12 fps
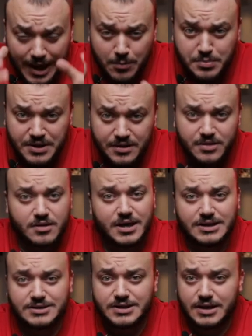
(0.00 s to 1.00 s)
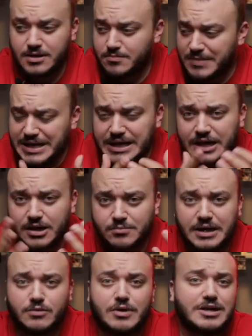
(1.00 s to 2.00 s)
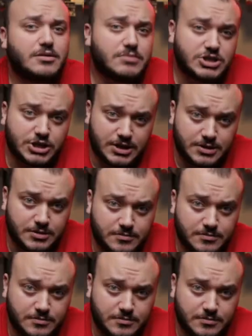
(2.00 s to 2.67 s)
ابيض حتى ما يخرب الوان المشهد